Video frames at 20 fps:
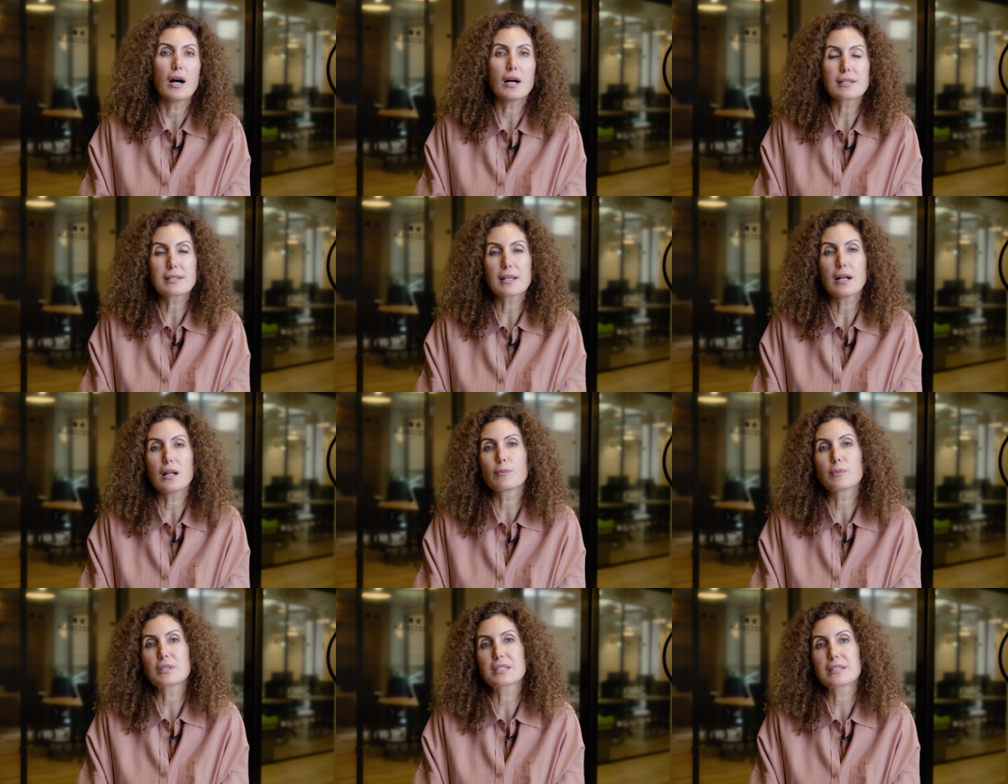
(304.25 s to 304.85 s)

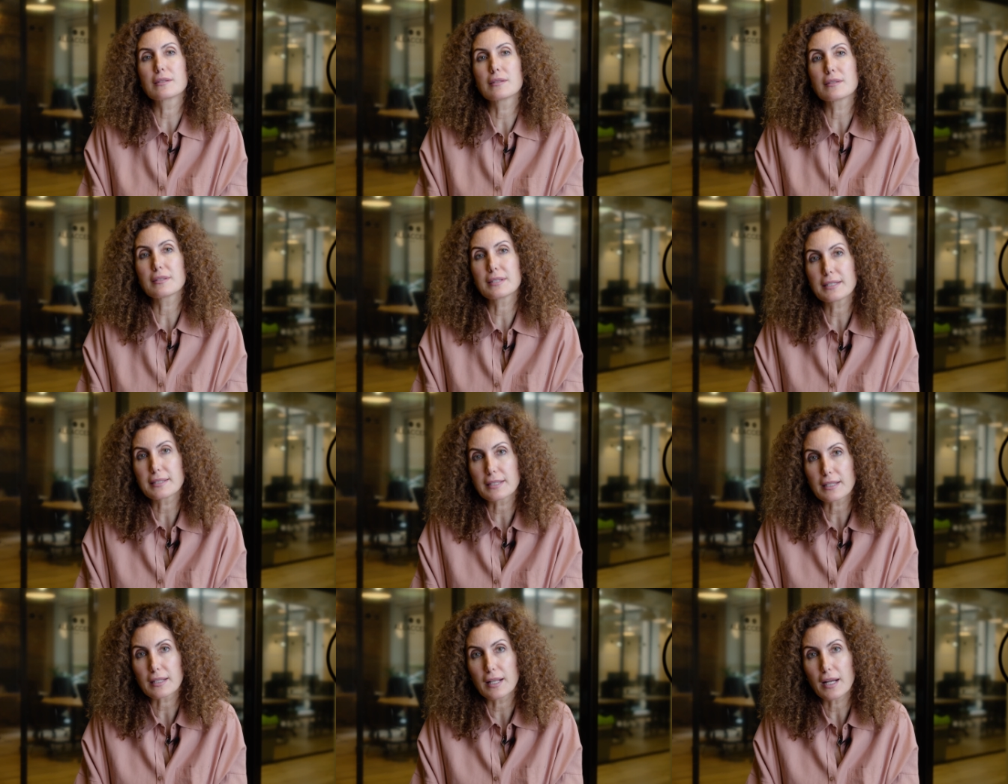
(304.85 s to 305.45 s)
azalmasını
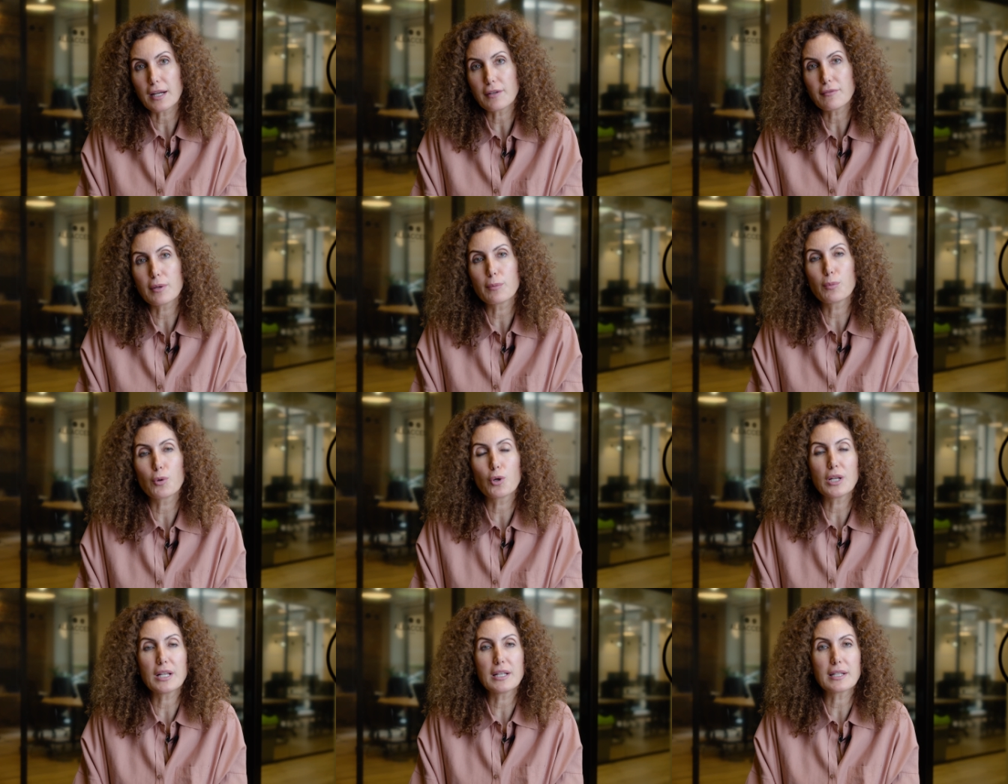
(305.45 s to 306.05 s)
tetikler ve
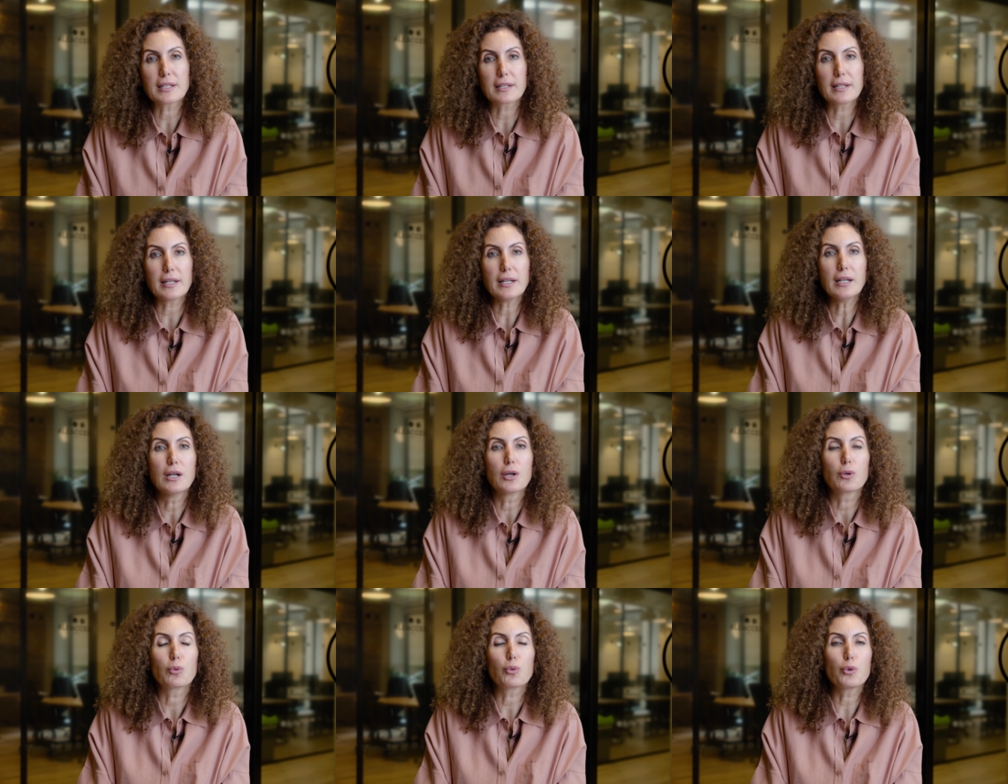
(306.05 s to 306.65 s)

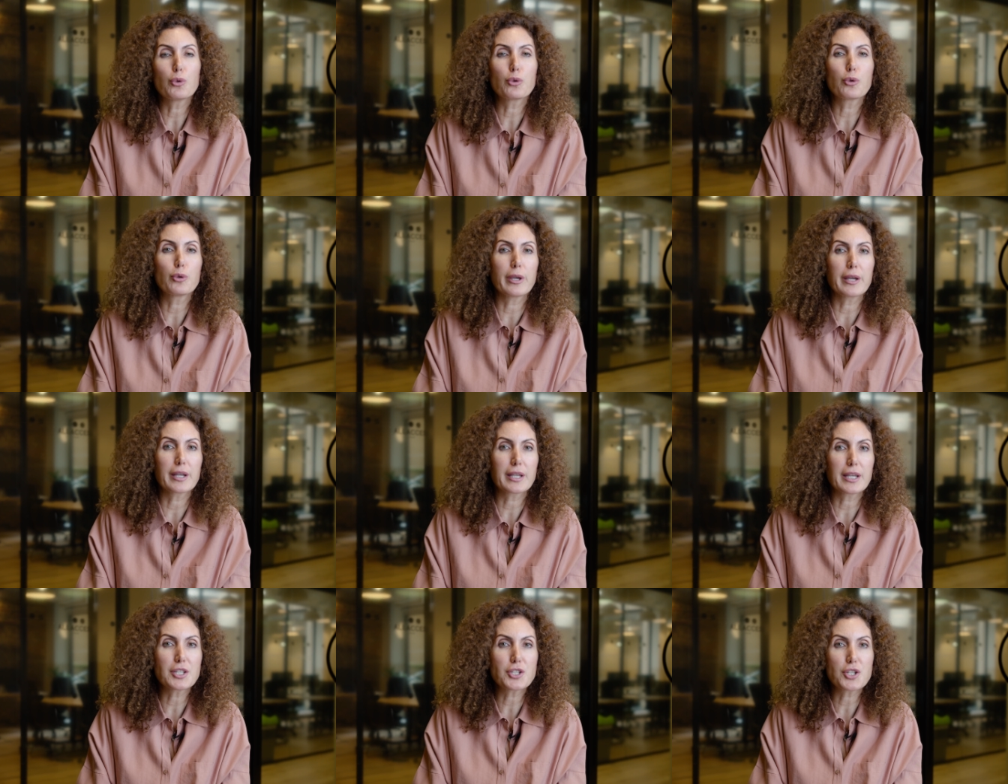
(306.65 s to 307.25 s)
böylelikle
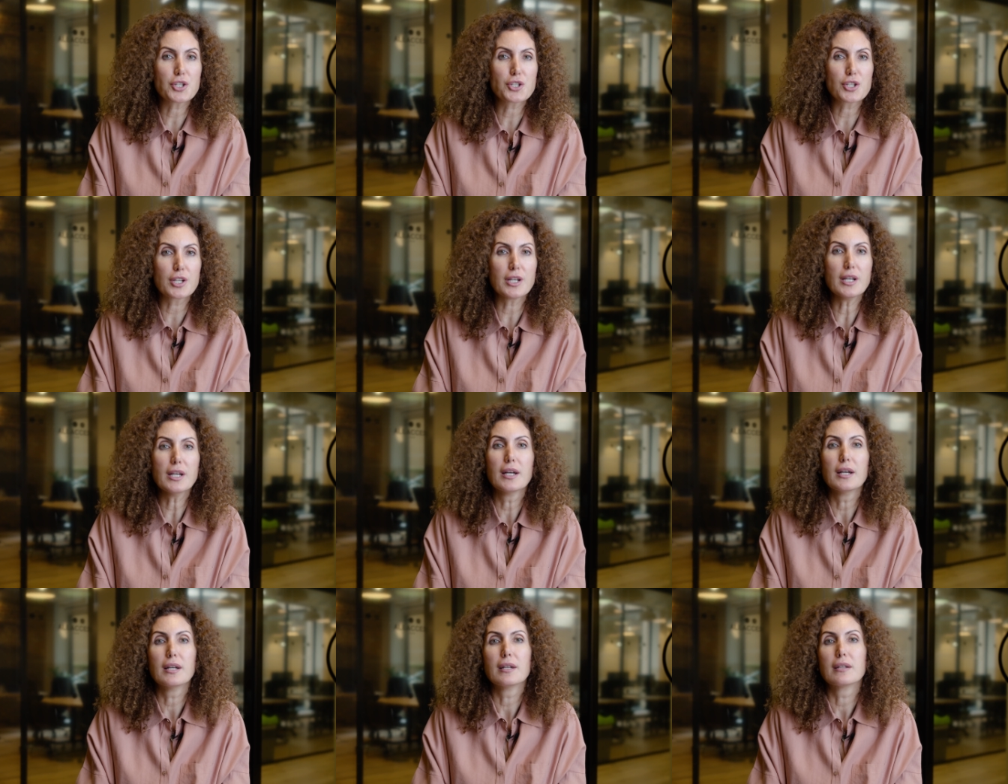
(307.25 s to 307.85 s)
uykuya geçişi